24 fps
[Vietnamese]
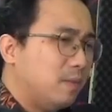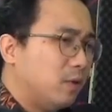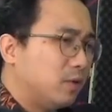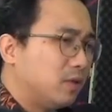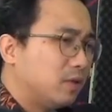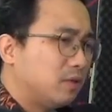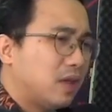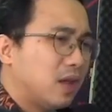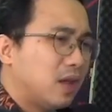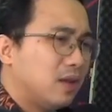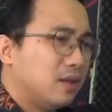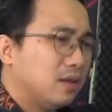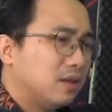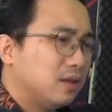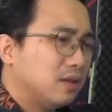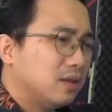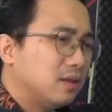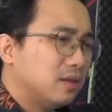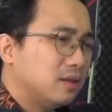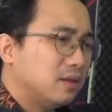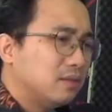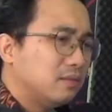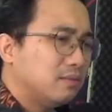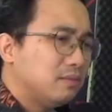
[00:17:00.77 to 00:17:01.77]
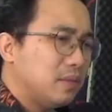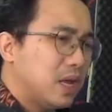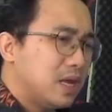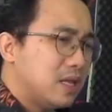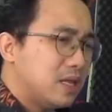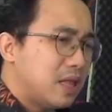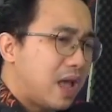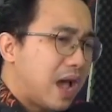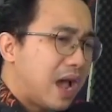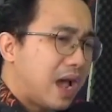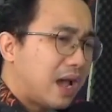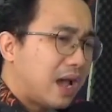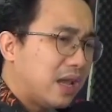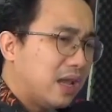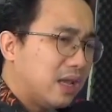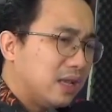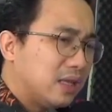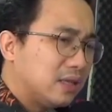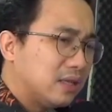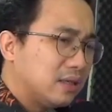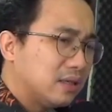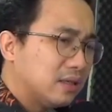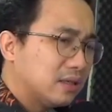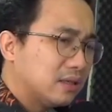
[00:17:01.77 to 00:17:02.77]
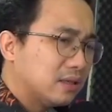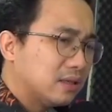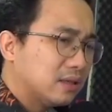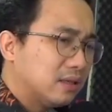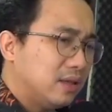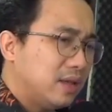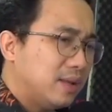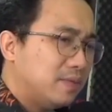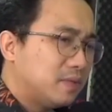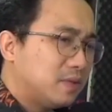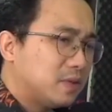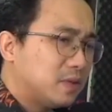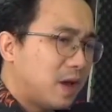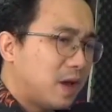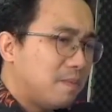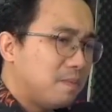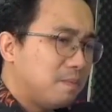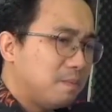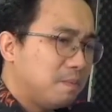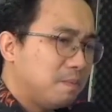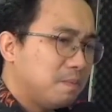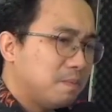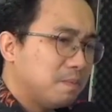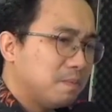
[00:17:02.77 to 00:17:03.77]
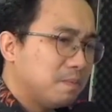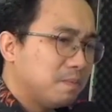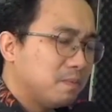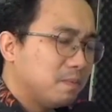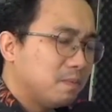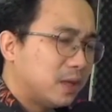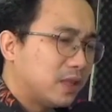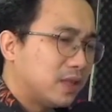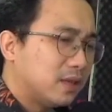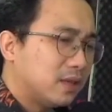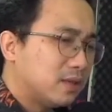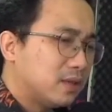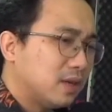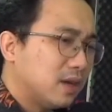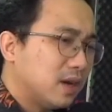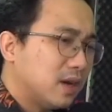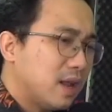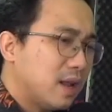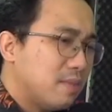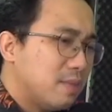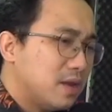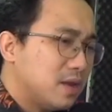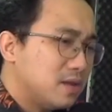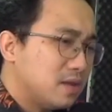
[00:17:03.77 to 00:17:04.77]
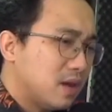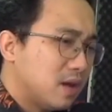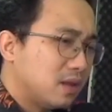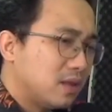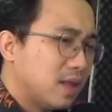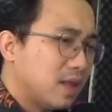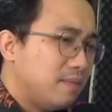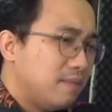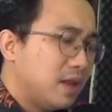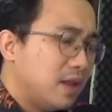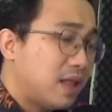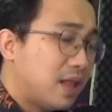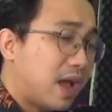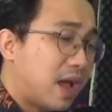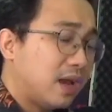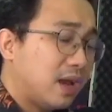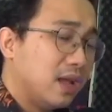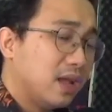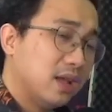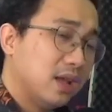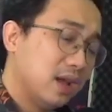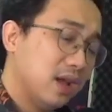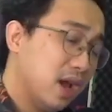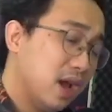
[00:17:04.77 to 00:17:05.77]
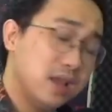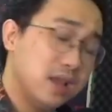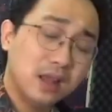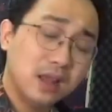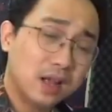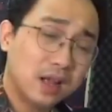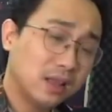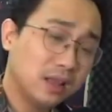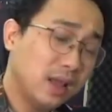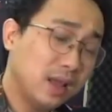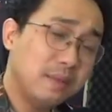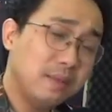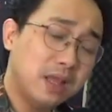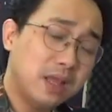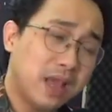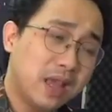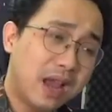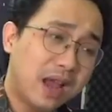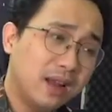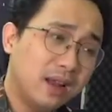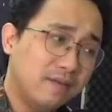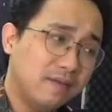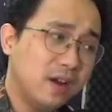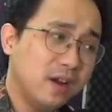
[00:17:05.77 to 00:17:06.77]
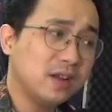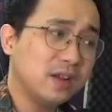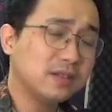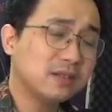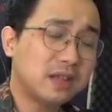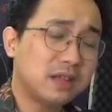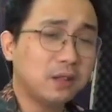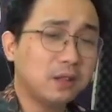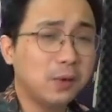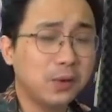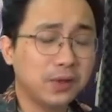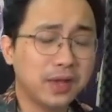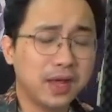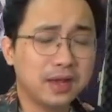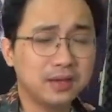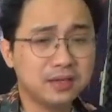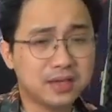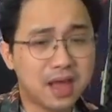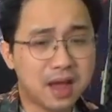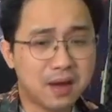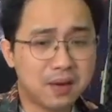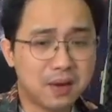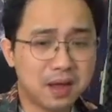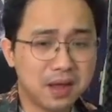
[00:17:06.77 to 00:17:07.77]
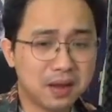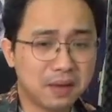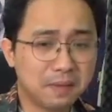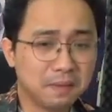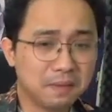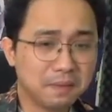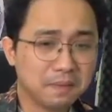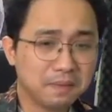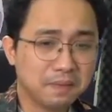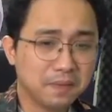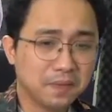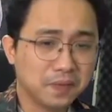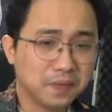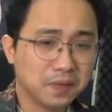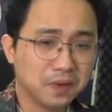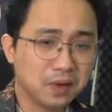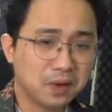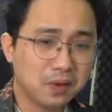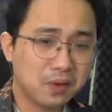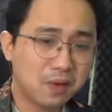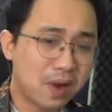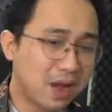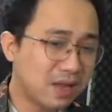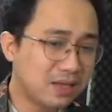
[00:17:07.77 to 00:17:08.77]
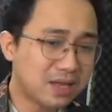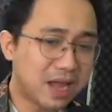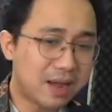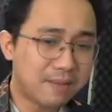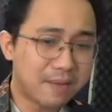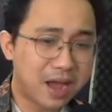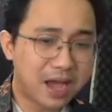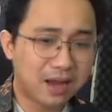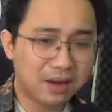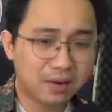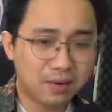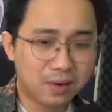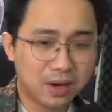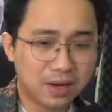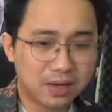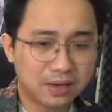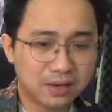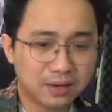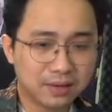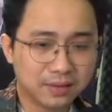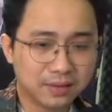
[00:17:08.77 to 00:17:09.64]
về một tên biến thái hiếp dâm và thật sự đến bây giờ tên biến thái đấy hình như là cái tên biến thái đấy vừa được ra tù rồi hay sao ấy quá dã man luôn